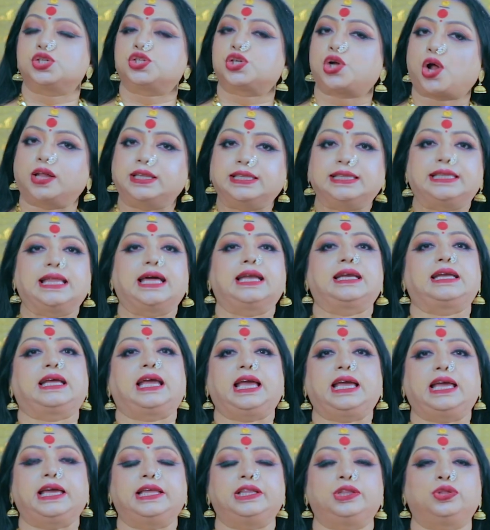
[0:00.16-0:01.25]

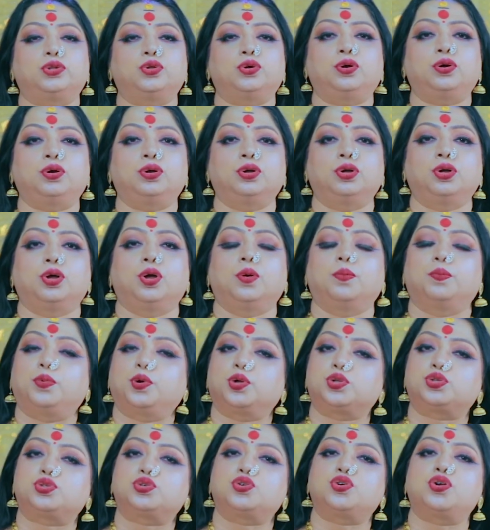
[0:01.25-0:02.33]
সন্তানকে কিন্তু
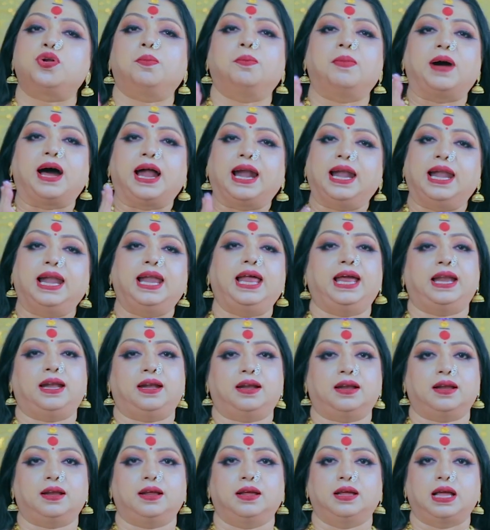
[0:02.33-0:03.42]
প্রচুর মারলেন
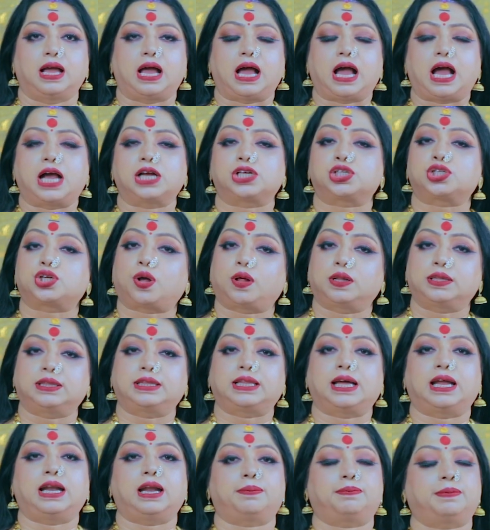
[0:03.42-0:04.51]
আর
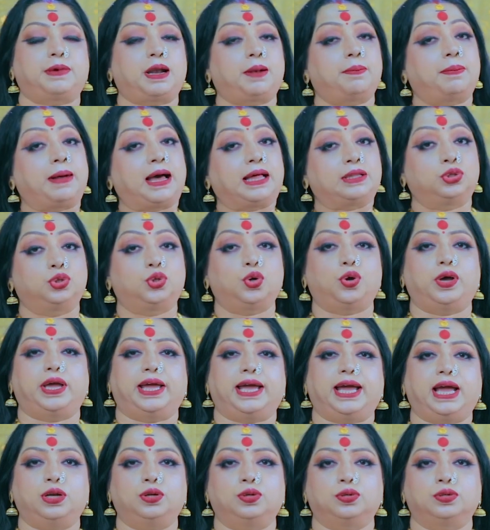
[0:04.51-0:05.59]
সন্তান আপনার বাধ্য হয়ে
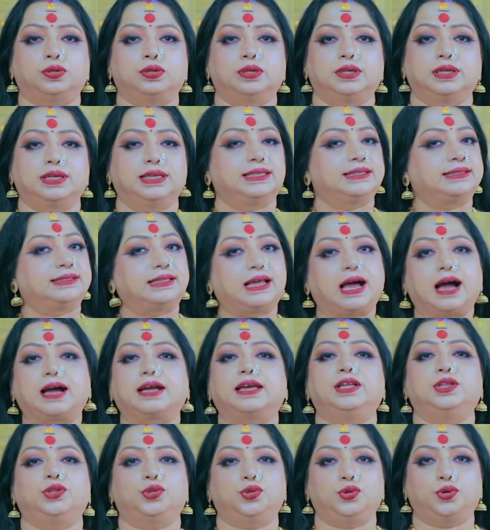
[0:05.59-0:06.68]
গেল তা
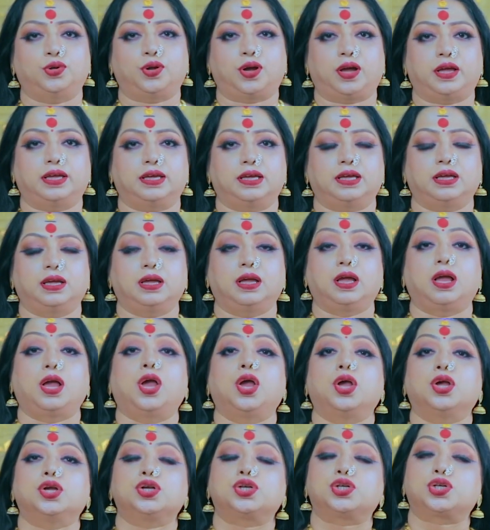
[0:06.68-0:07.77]
কিন্তু নয়
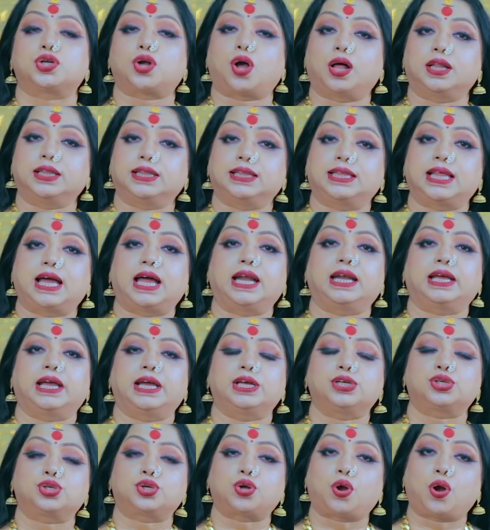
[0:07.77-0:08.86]
সন্তানকে
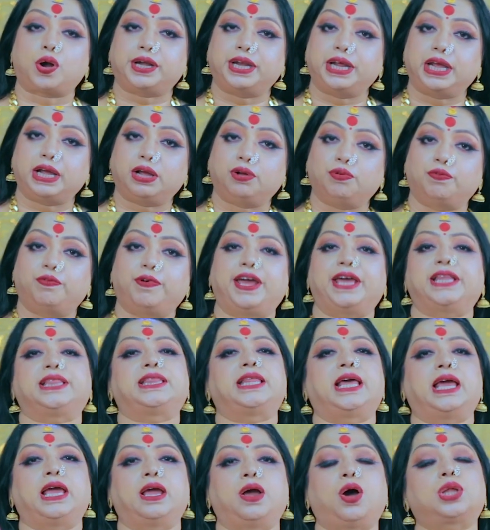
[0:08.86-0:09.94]
সঠিক
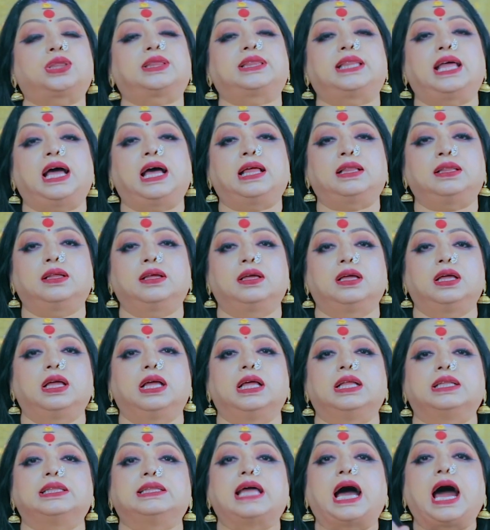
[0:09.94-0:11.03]
ওয়েতে অর্থাৎ
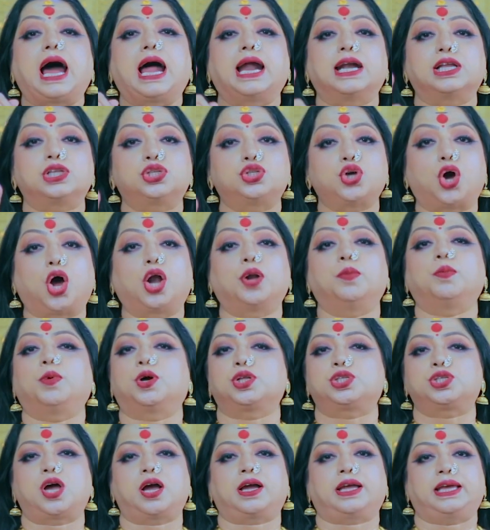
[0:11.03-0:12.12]
তার
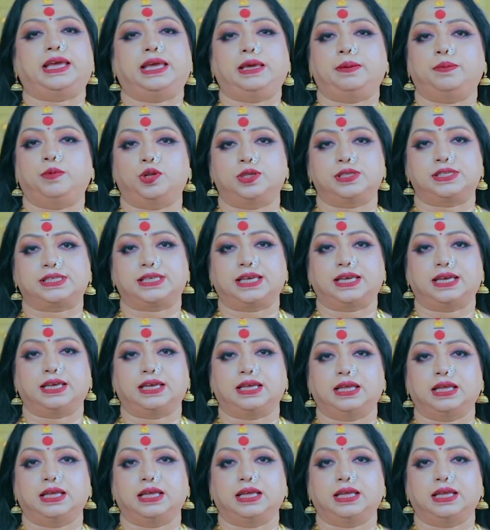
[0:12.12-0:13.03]
জন্মছক কি বলছে